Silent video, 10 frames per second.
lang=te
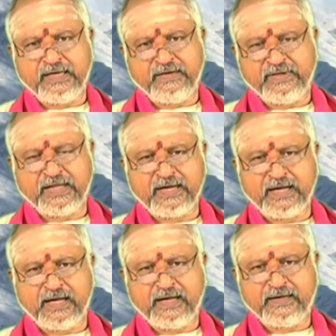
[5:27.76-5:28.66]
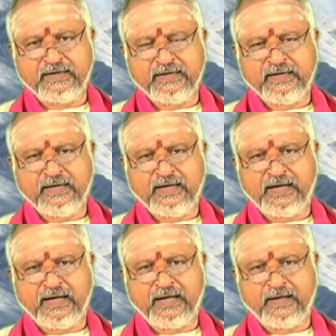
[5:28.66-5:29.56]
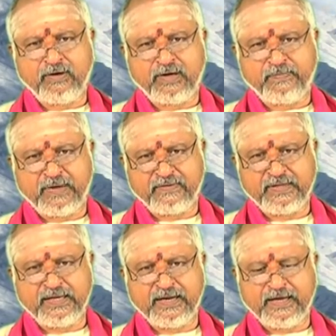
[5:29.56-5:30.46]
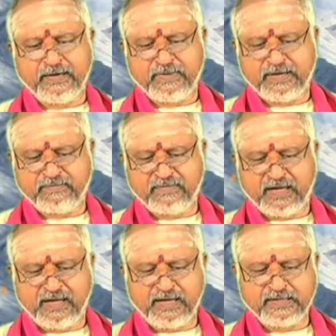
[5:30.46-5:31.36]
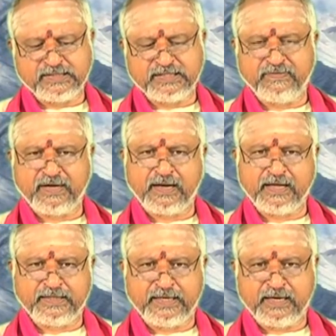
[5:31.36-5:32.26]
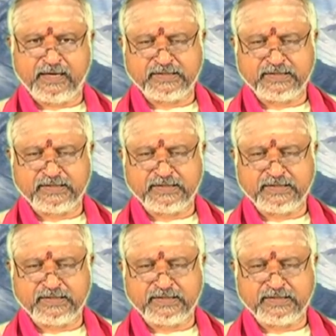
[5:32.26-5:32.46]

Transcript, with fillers: ఈ విధంగా ఆ యొక్క పర్వదినాన్ని మనం మహాశివరాత్రిగా